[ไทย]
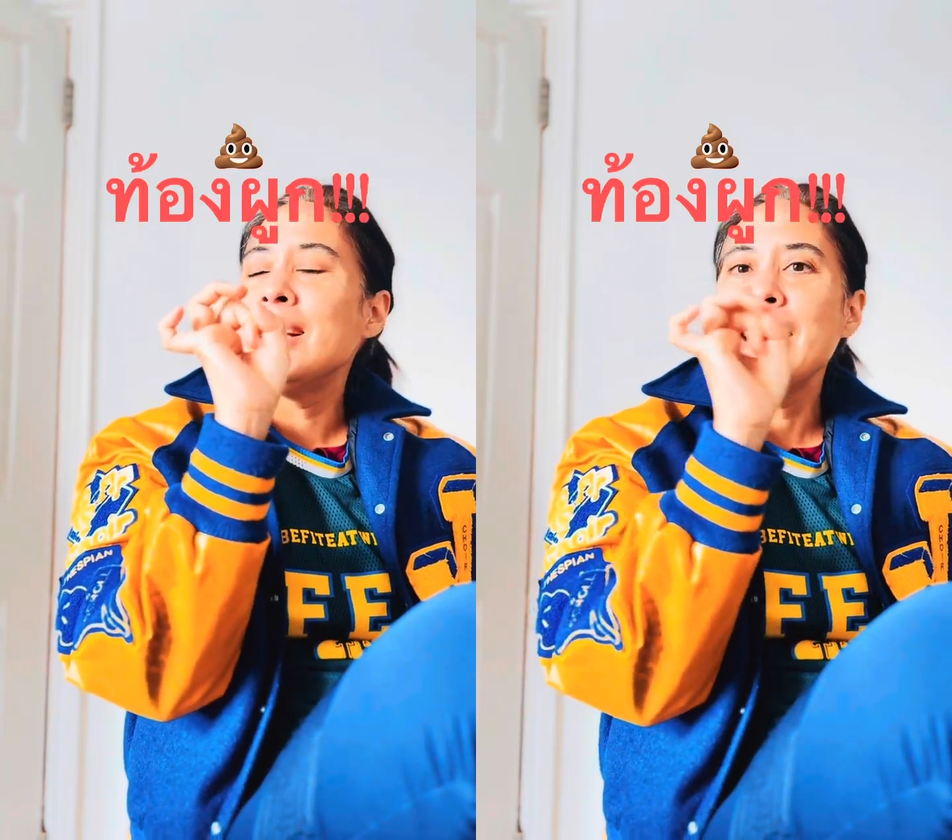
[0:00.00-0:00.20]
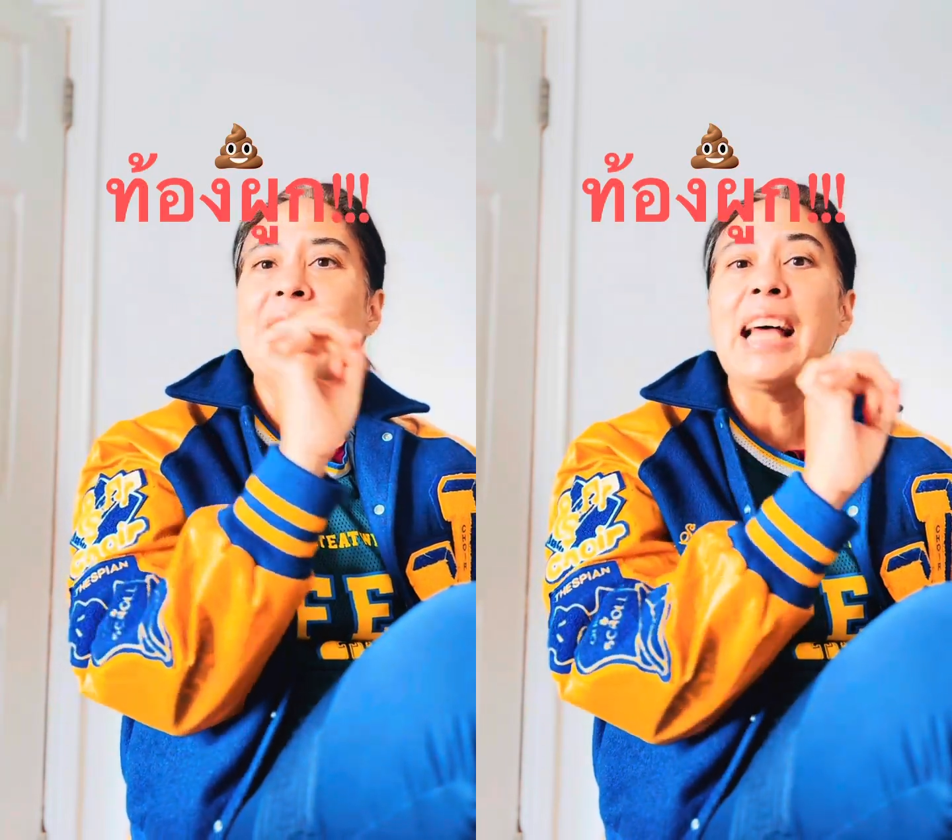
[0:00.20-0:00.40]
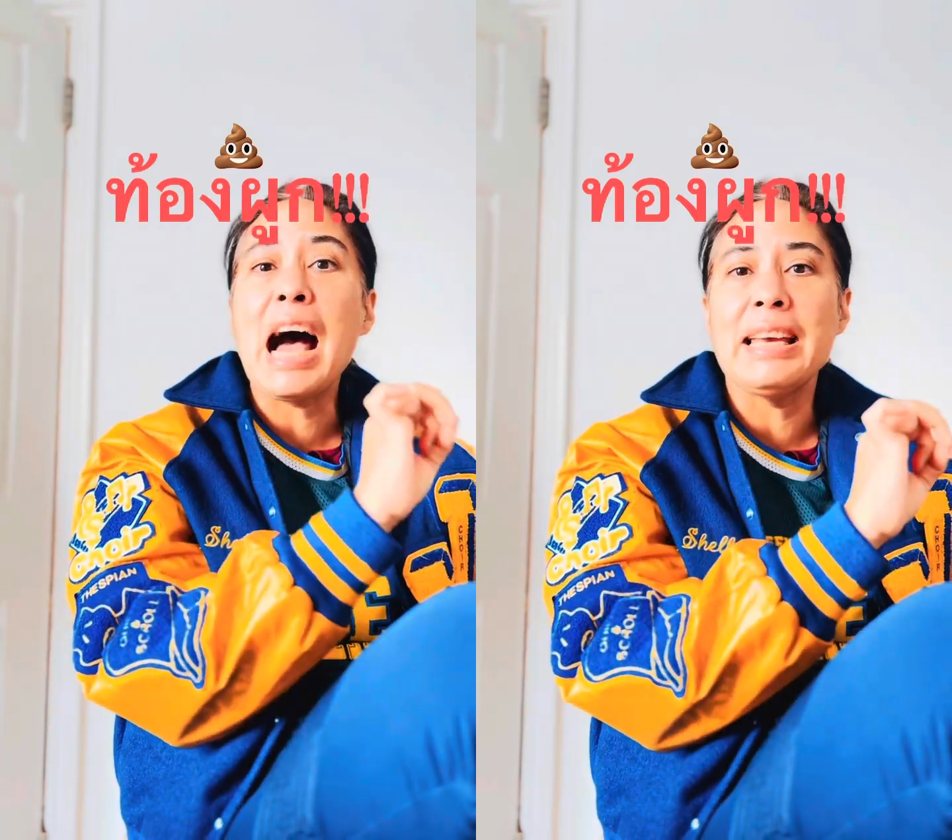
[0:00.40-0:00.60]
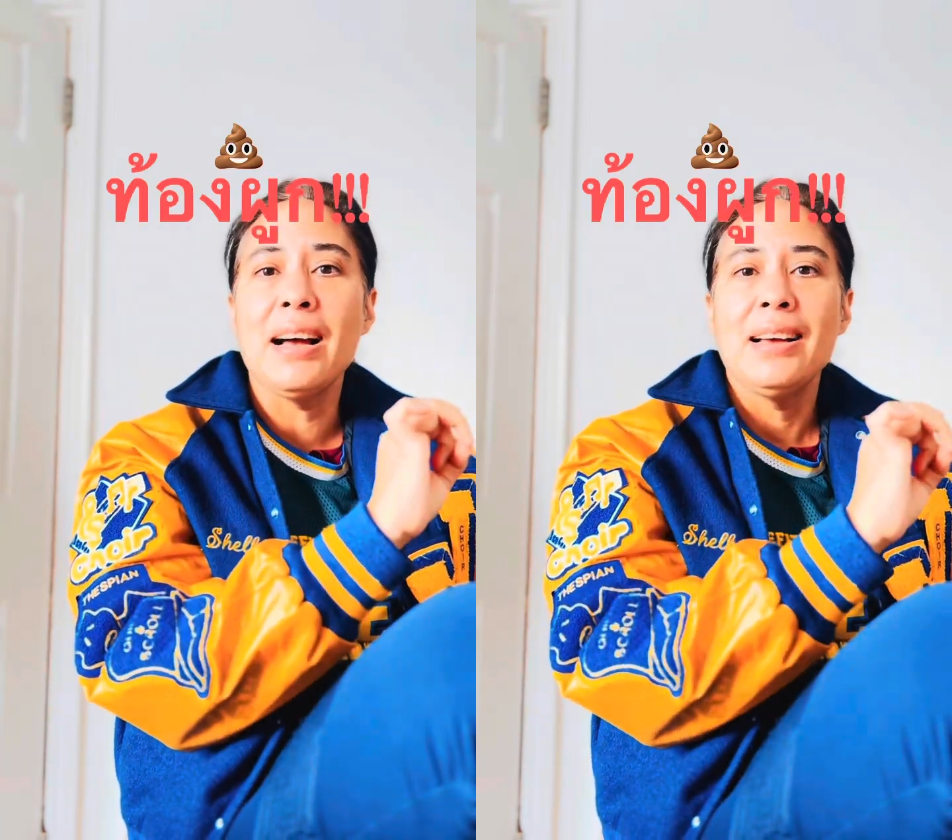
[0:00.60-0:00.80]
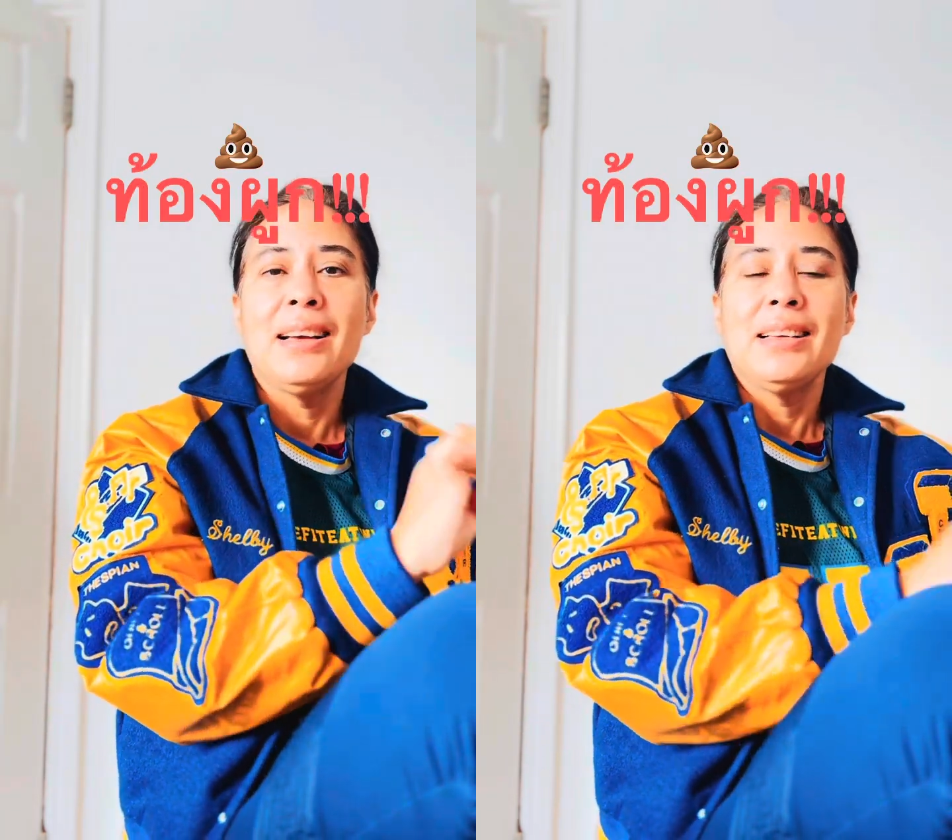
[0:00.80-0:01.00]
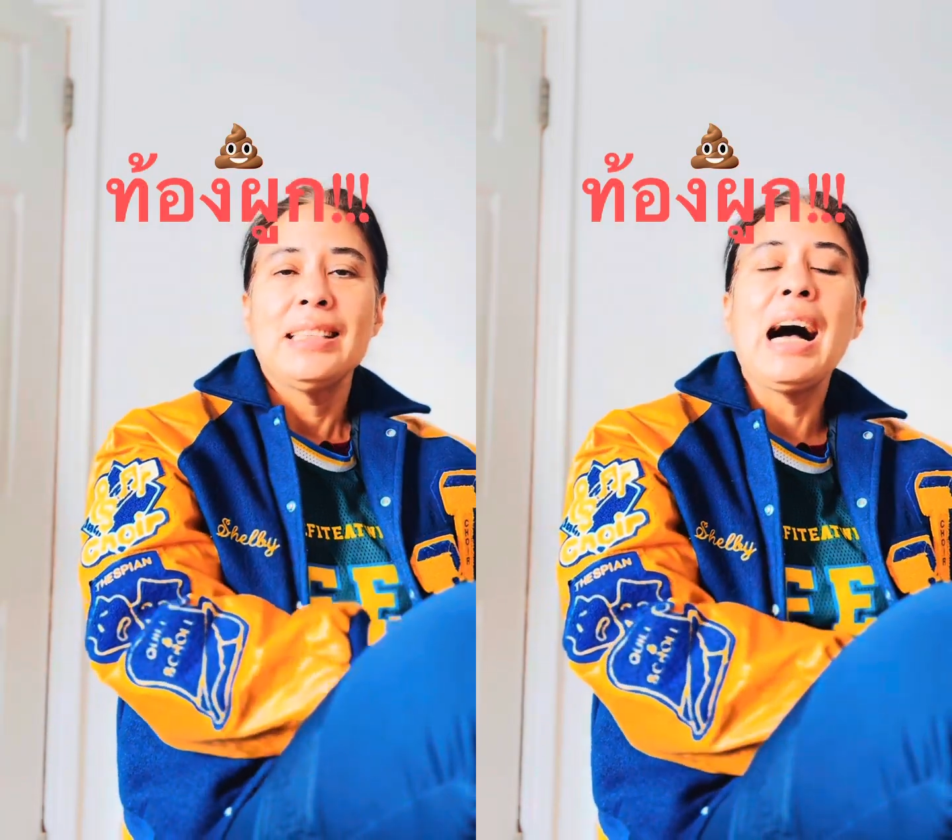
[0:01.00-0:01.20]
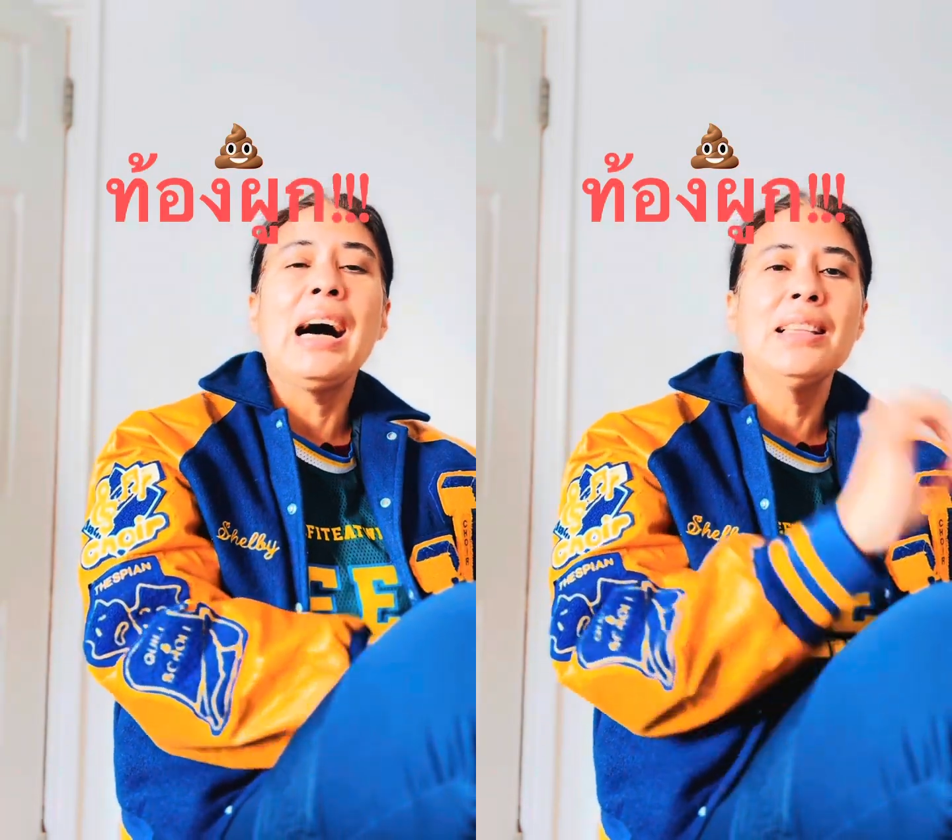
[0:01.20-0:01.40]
ที่กระต่ายอะนะคะ